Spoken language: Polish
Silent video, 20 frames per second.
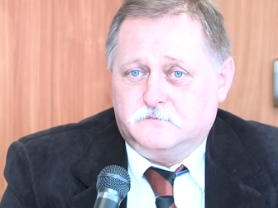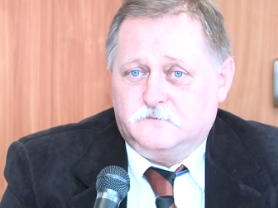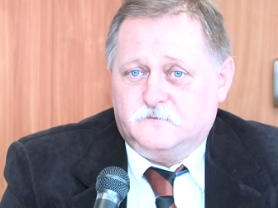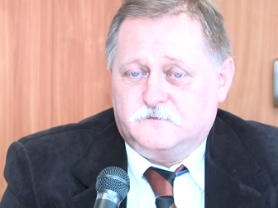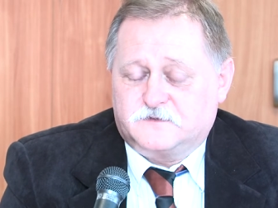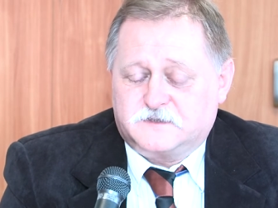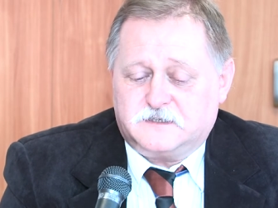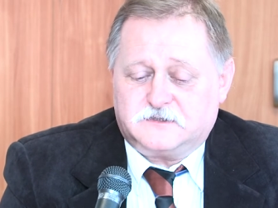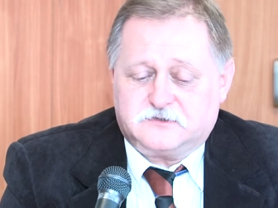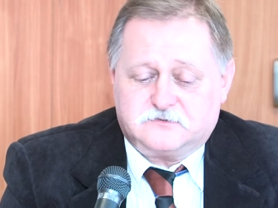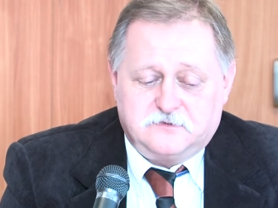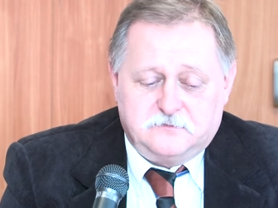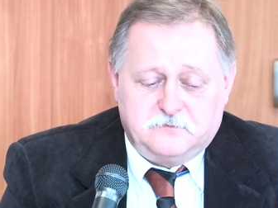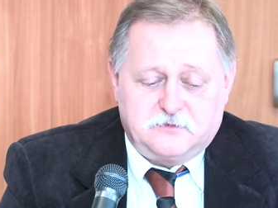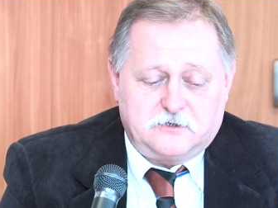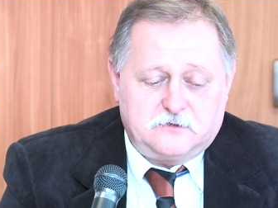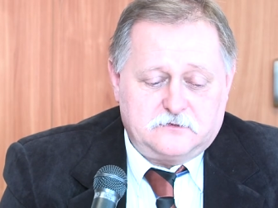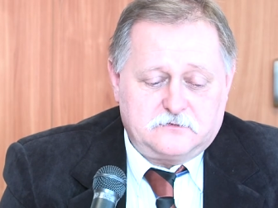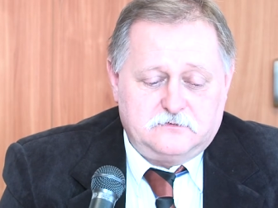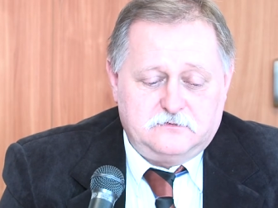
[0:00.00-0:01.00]
w zeszłym
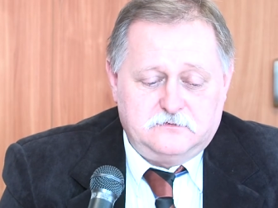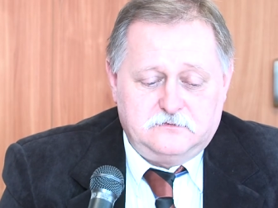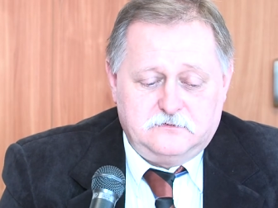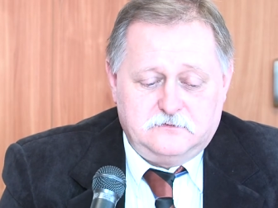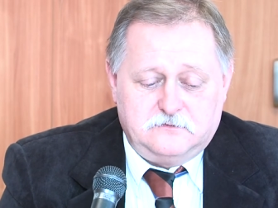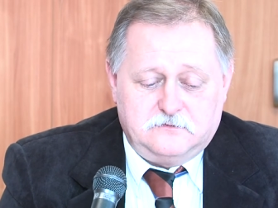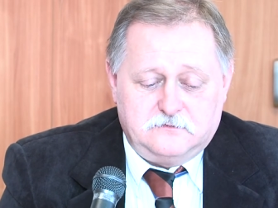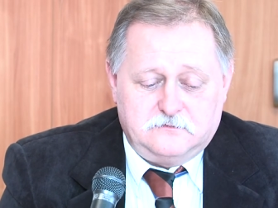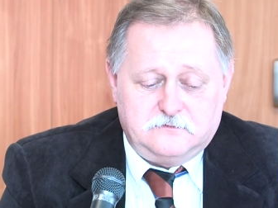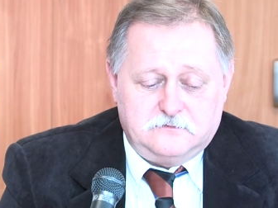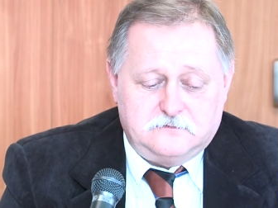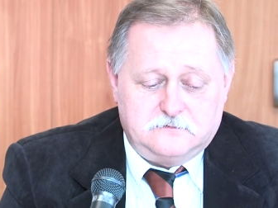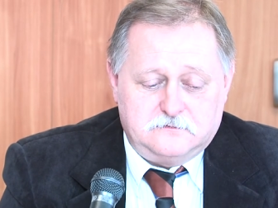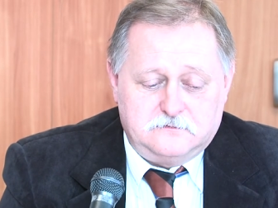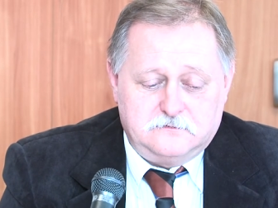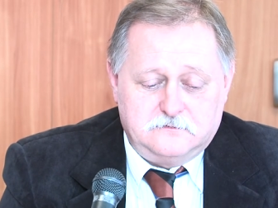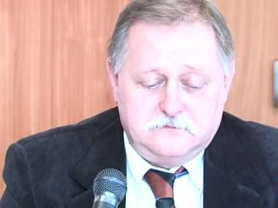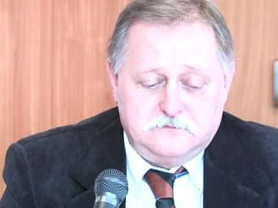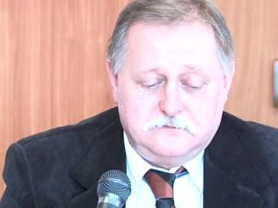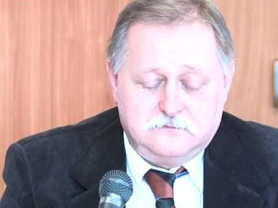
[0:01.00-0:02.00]
roku
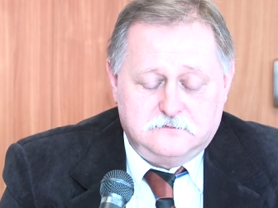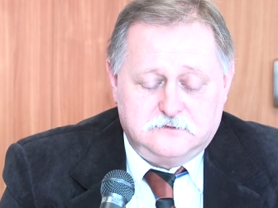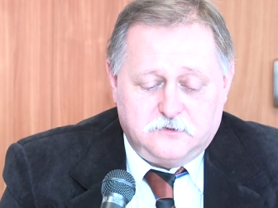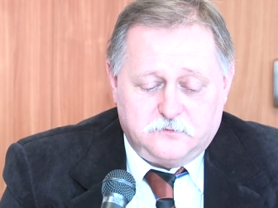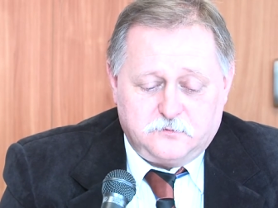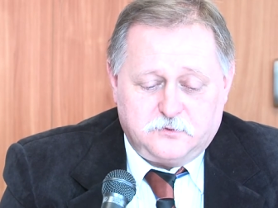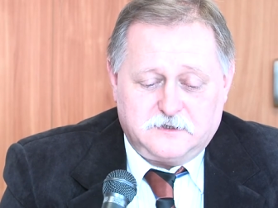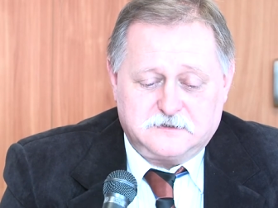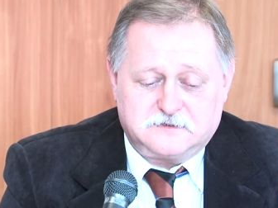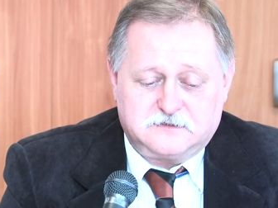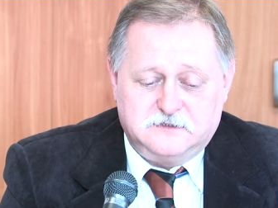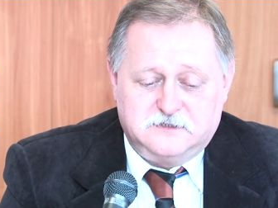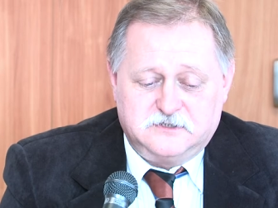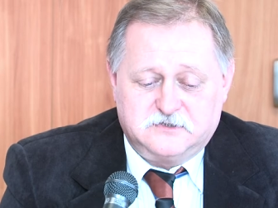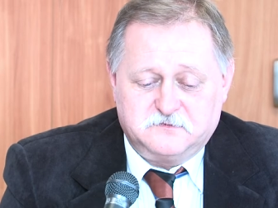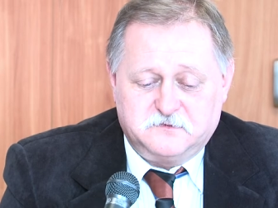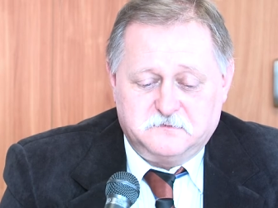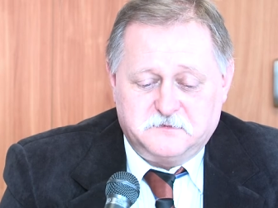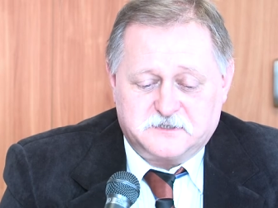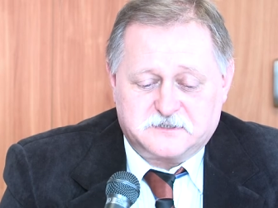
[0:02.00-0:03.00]
Y,
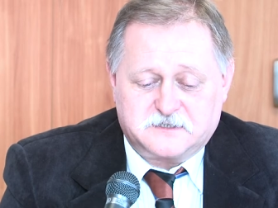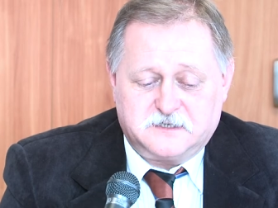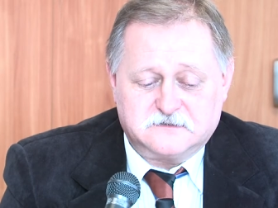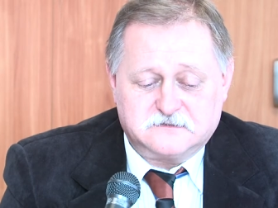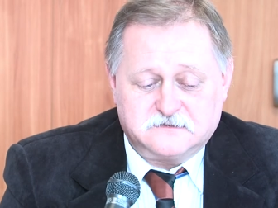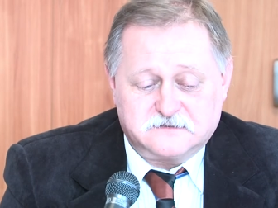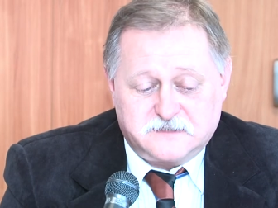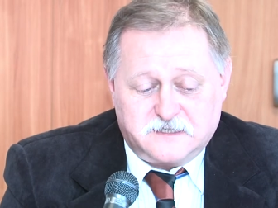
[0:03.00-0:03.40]
dopłaciliśmy mieszkańcom.